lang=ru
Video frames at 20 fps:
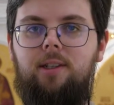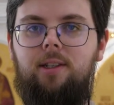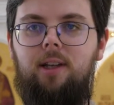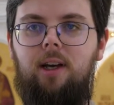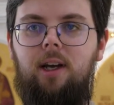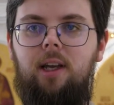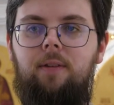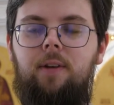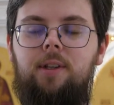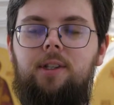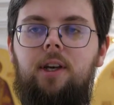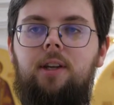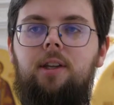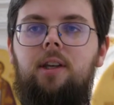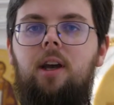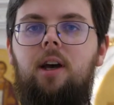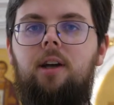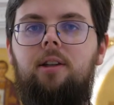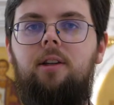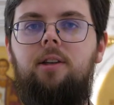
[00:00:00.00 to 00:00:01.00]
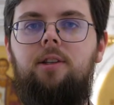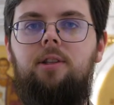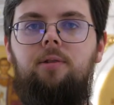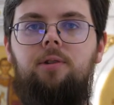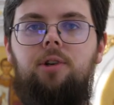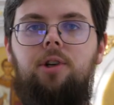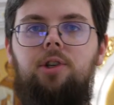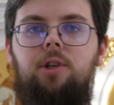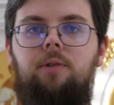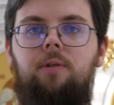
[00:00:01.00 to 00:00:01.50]
Да? И ведь они от нас
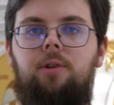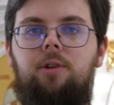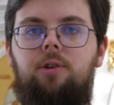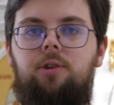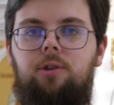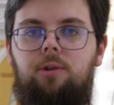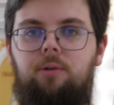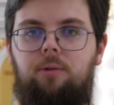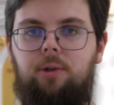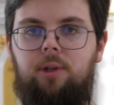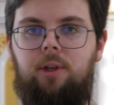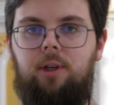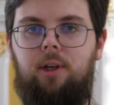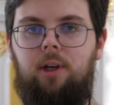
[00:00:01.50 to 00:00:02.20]
тоже чего-то ждут.